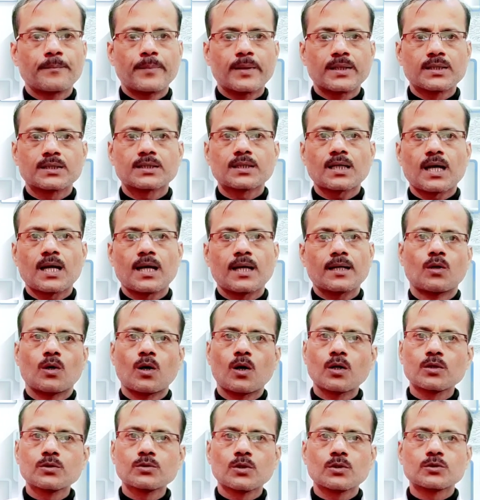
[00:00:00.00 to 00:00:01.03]
बनता है
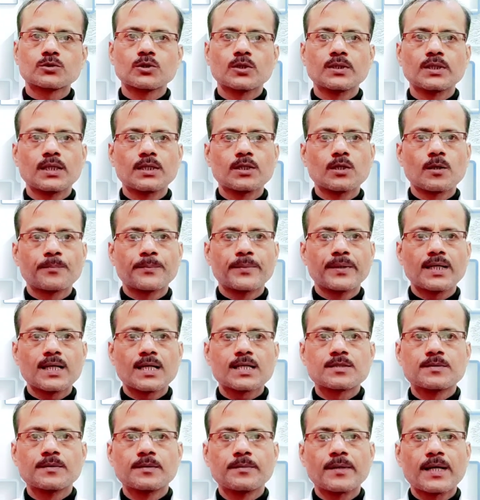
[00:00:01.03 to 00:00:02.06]
और दोस्तों ये जो
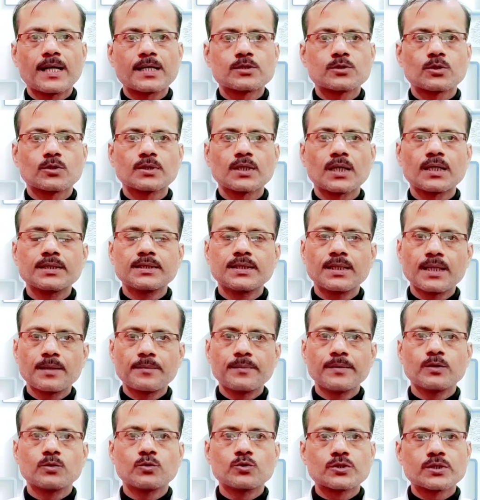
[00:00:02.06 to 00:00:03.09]
पीएसबी बैच होता है ये
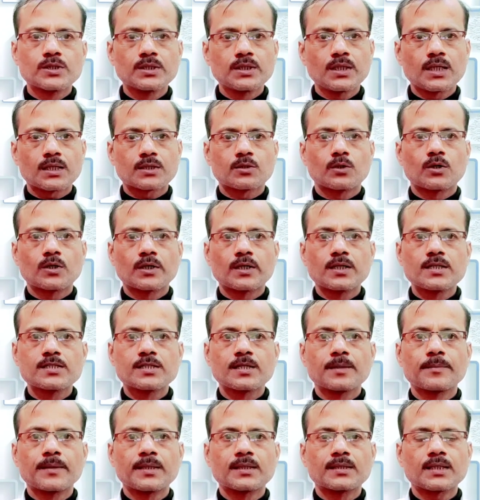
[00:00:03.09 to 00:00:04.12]
भी उसी अथॉरिटी
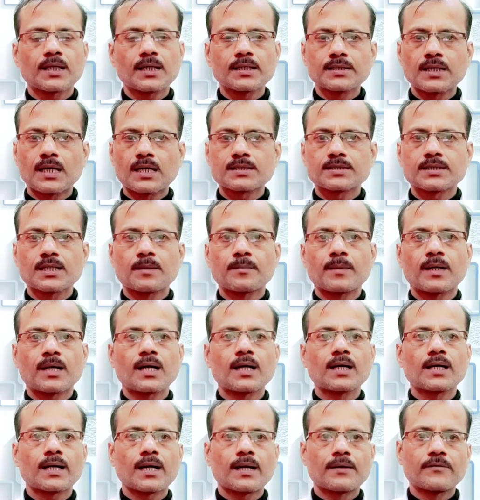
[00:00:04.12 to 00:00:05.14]
से बनता है जहाँ से हमारा
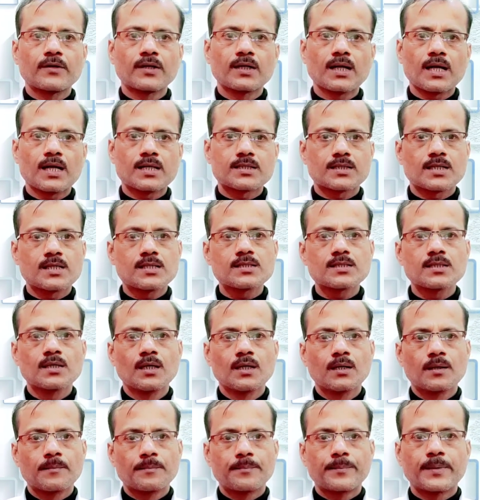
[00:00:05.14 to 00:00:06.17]
ड्राइविंग लाइसेंस
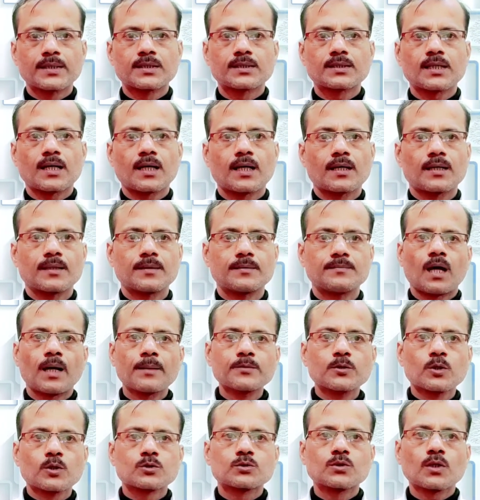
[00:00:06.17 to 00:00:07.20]
बनता है
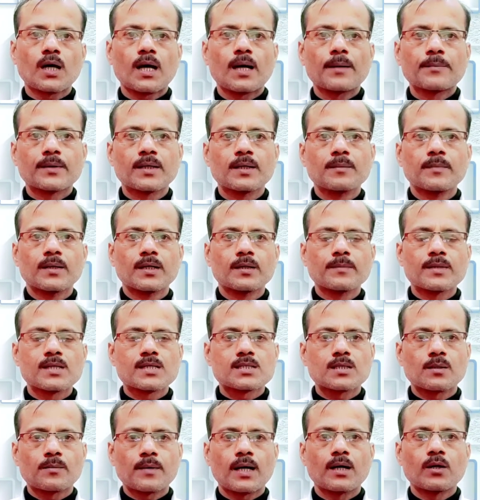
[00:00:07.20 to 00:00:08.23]
अब दोस्तों आपके मन में
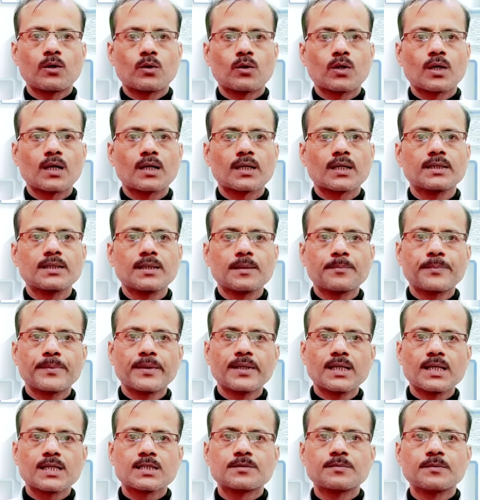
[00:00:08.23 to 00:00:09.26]
सवाल होगा कि ये
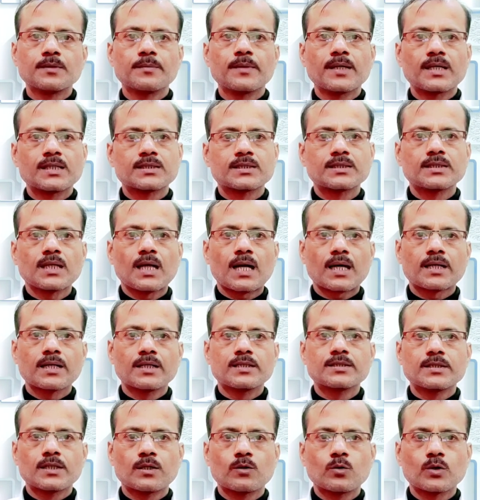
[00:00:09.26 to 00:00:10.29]
पीएसबी बैच की
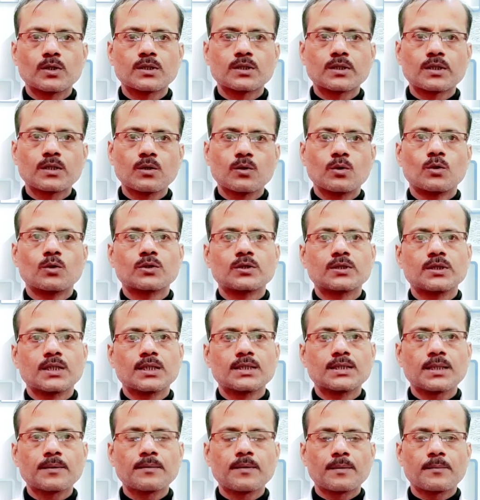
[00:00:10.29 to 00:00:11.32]
आखिर जरूरत क्यों होती है
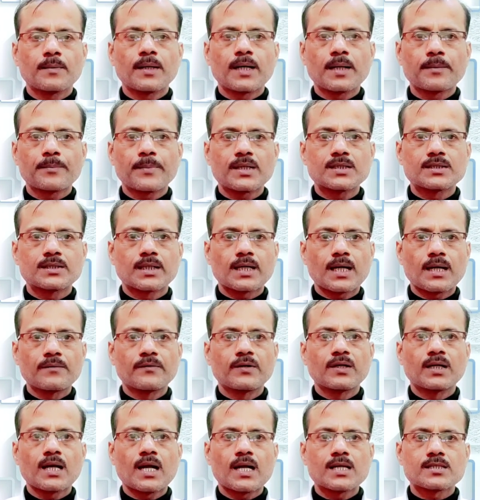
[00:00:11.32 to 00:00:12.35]
जब हमारे पास
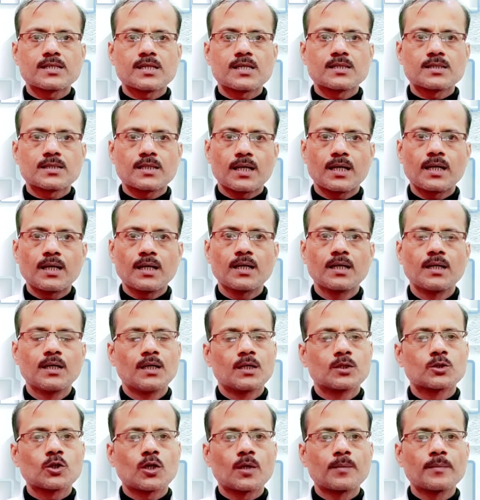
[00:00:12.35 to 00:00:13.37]
ड्राइविंग लाइसेंस है
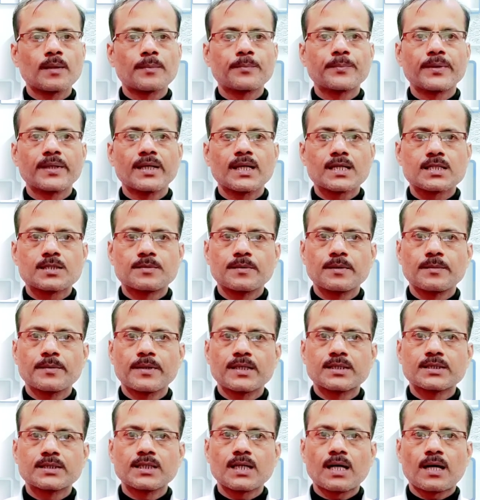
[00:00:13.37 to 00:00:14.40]
तो हमें पीएसबी
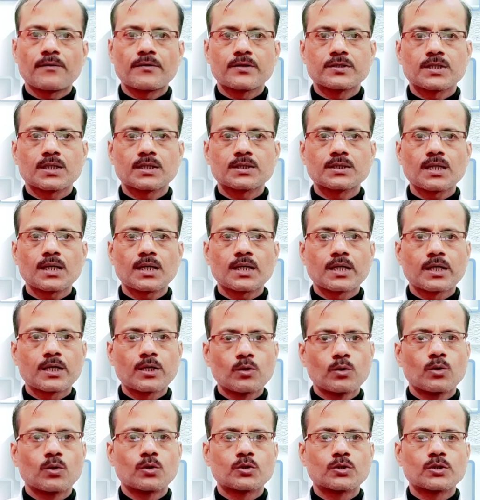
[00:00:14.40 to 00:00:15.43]
बैच की आवश्यकता
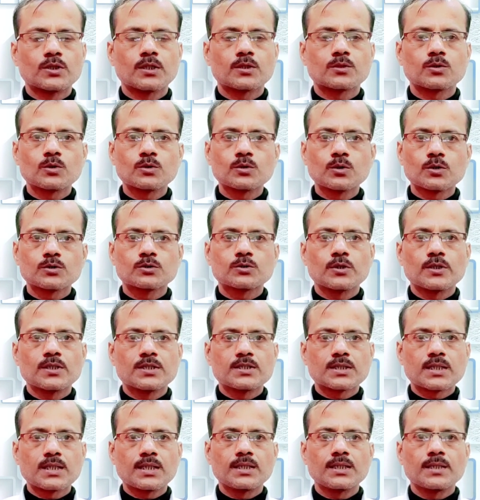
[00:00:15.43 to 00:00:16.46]
क्यों होती है तो दोस्तों
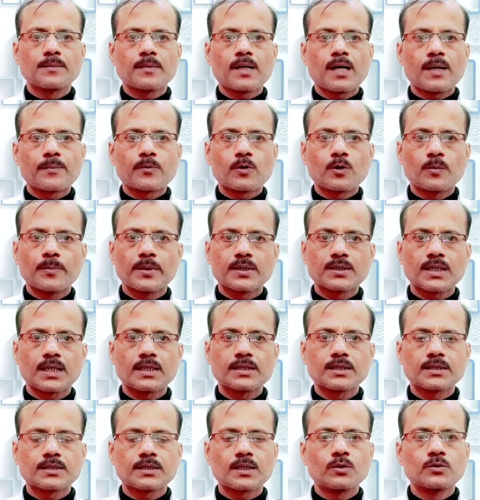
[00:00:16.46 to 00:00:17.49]
इसके लिए मैं आपको बता
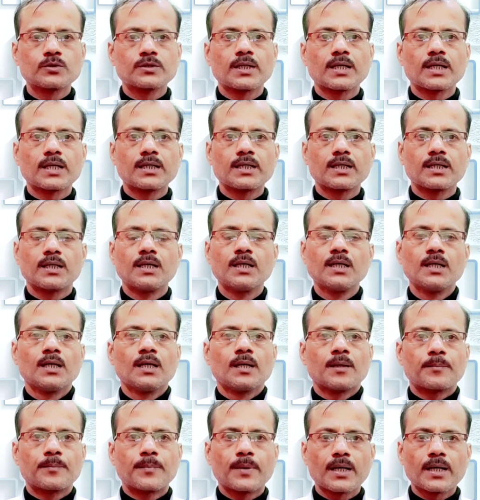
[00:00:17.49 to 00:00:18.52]
देता हूँ देखिए
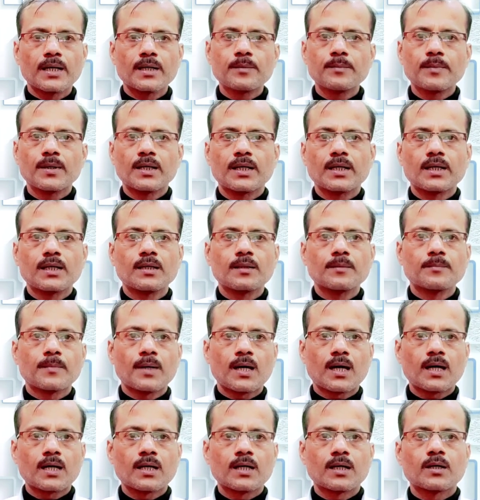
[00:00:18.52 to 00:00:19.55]
बड़े बड़े
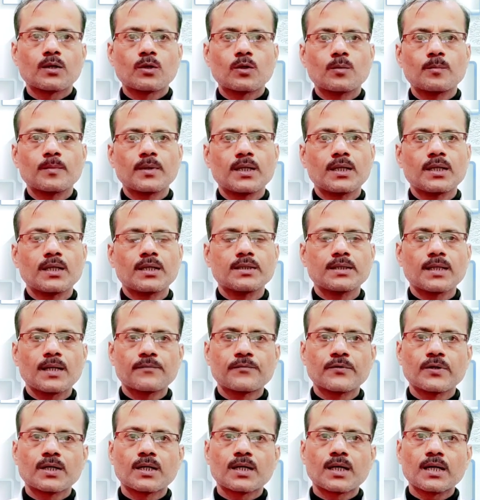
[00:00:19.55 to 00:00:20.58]
महानगरों में या
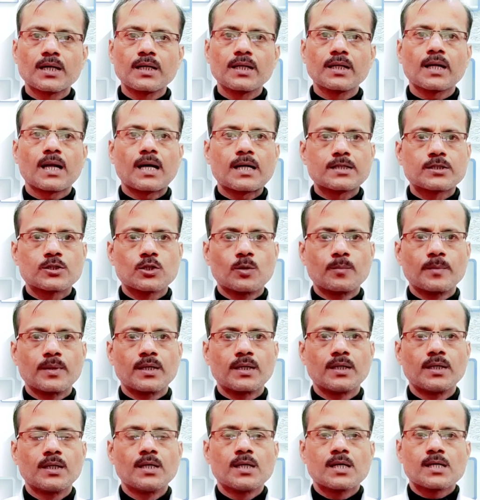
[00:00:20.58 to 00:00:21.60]
फिर कई राज्यों में
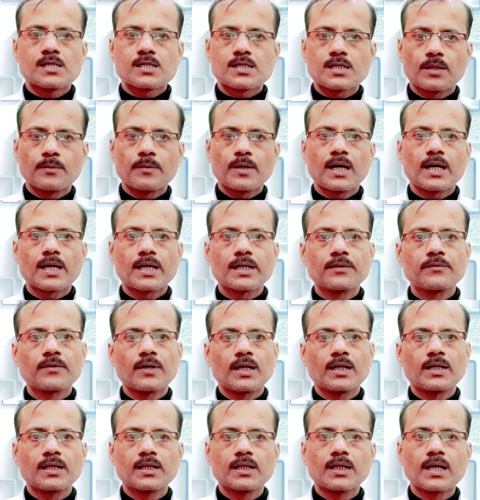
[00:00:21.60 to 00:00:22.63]
सवारी
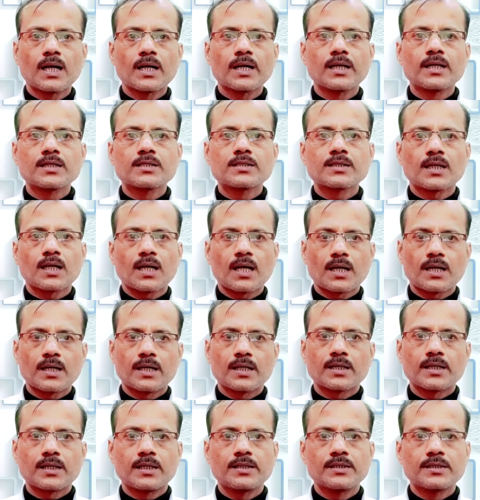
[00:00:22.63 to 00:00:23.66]
वाली गाड़ी चलाने
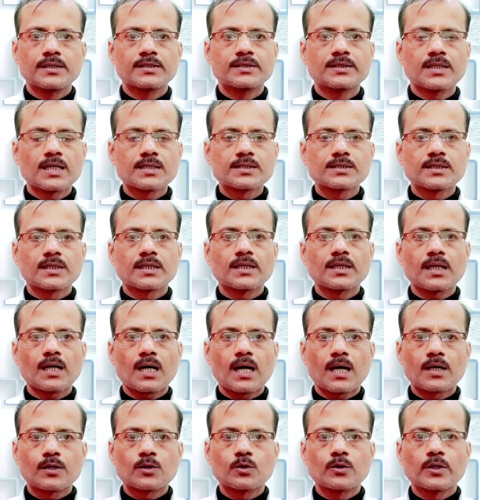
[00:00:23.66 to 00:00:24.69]
के लिए जैसे कि
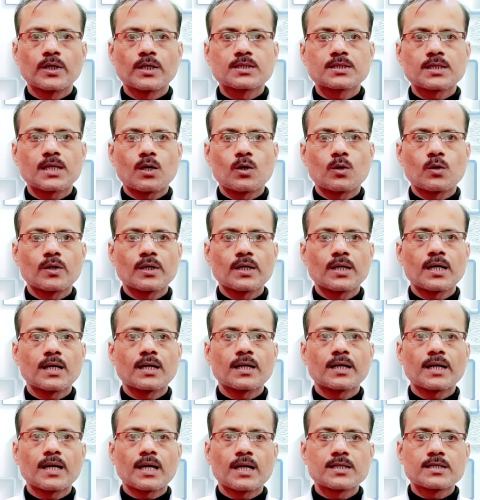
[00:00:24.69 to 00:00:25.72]
ऑटो रिक्शा हो गया
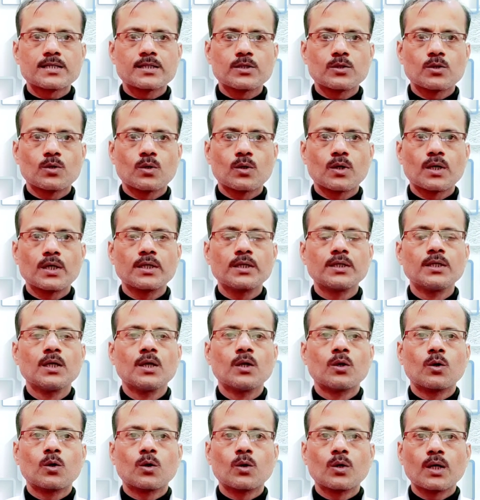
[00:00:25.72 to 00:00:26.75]
टैक्सी हो गई
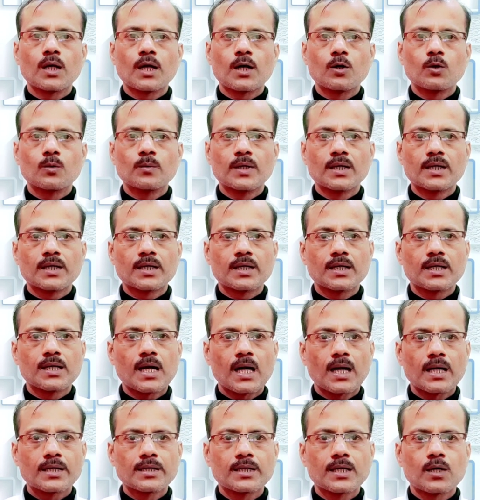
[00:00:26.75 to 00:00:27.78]
ओला उबर की
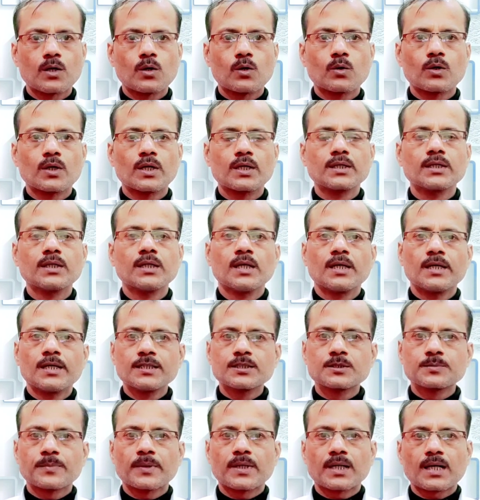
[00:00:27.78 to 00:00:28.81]
गाड़ियां हो गई
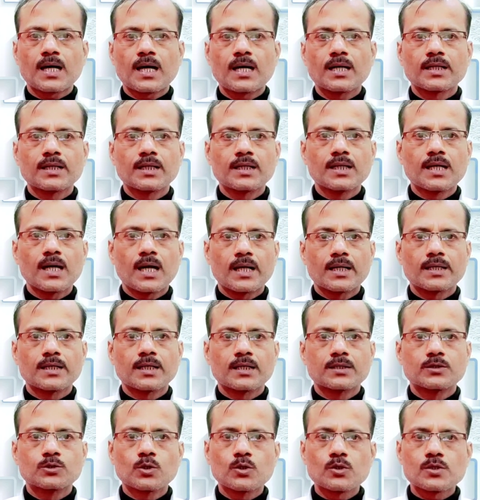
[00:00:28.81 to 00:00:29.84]
इस प्रकार की
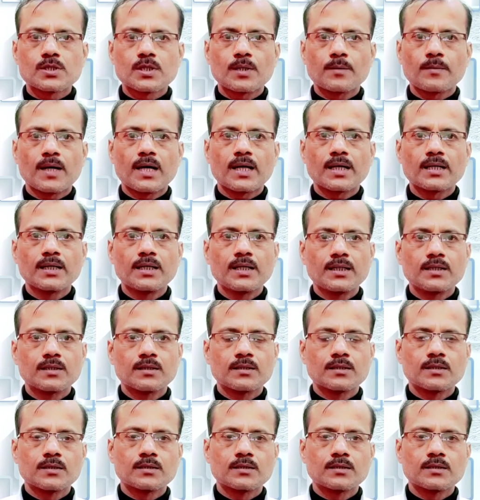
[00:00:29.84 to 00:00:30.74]
गाड़ियां जो सवारी